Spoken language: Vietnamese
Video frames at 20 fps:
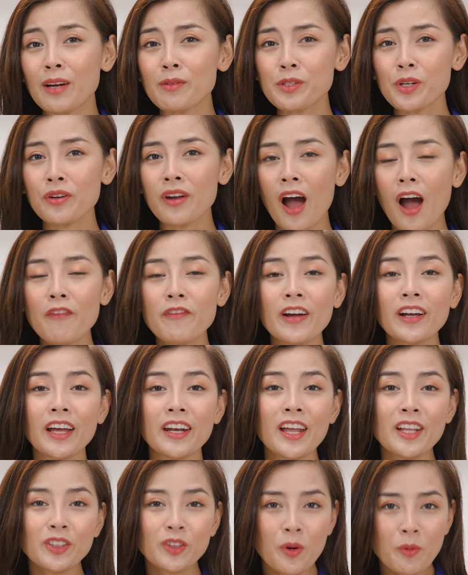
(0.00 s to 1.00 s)
trong số đó phải kể
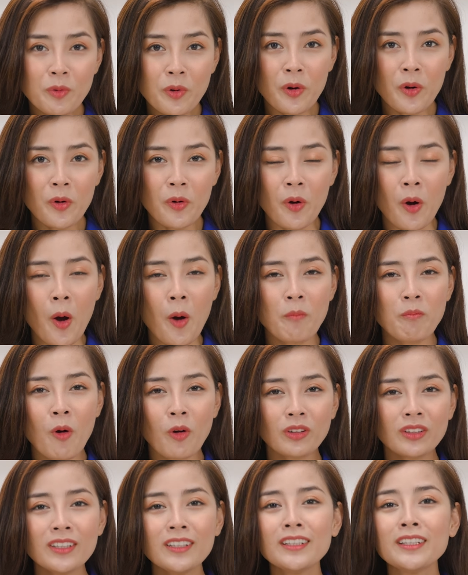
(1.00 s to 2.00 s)
đến Cookku
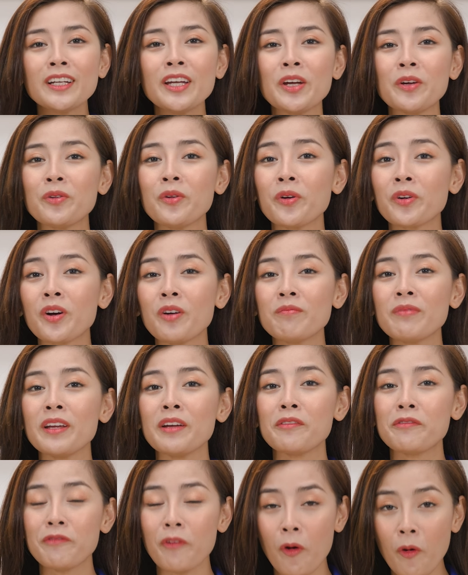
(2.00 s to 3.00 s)
một thương hiệu nồi cơm
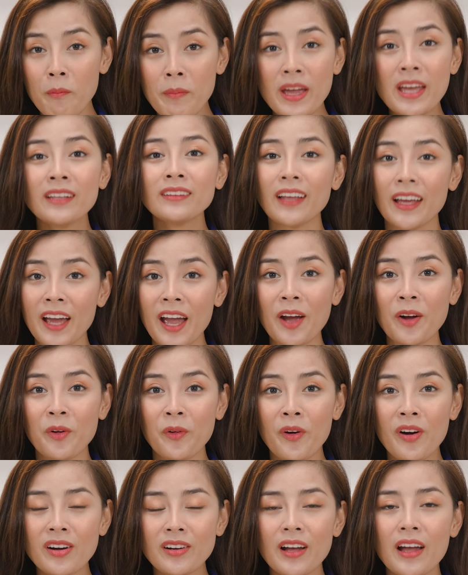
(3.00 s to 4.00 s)
điện phổ biến tại Hàn
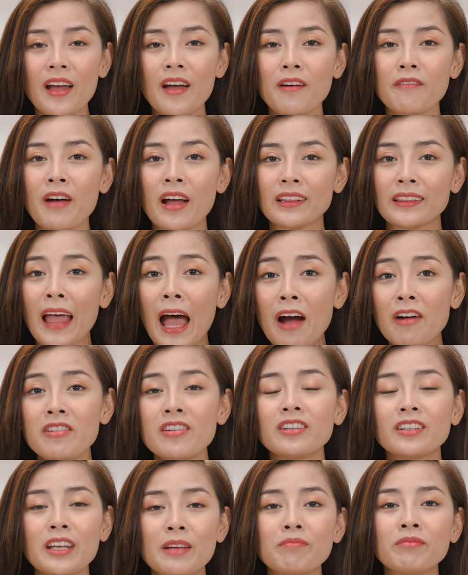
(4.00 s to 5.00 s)
Quốc và tạo
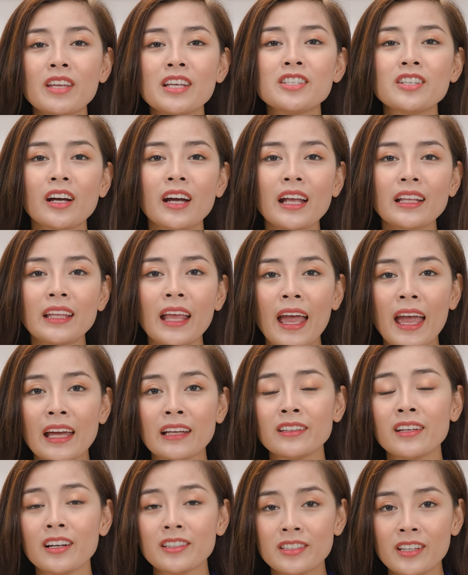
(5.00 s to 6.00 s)
được niềm tin cho khách
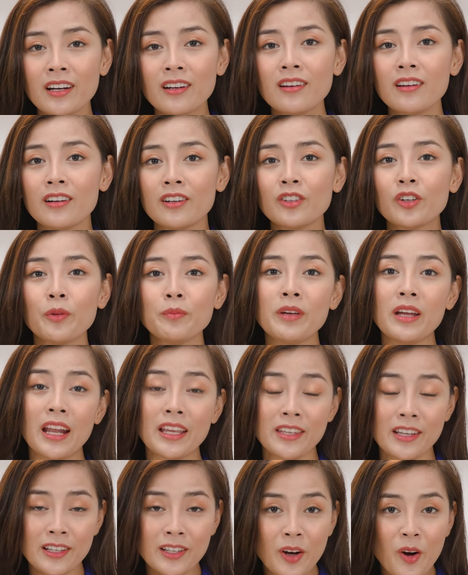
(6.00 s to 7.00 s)
hàng nhờ chất lượng cũng như là
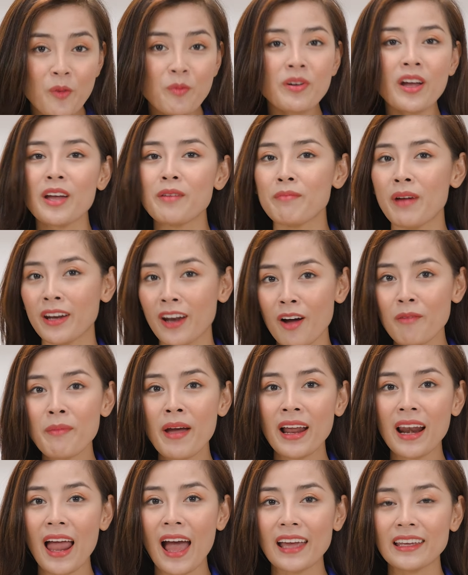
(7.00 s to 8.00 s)
những công nghệ mà nó
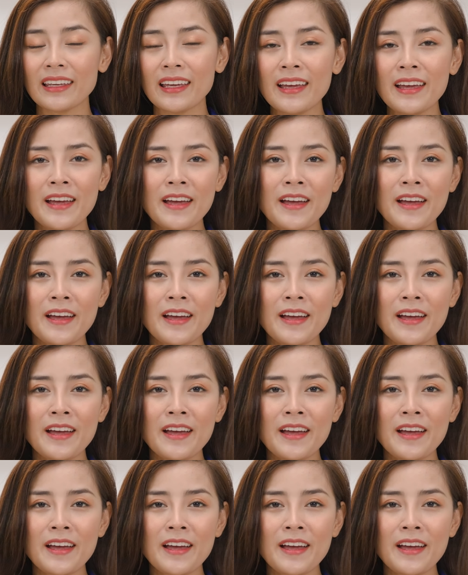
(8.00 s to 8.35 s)
mang lại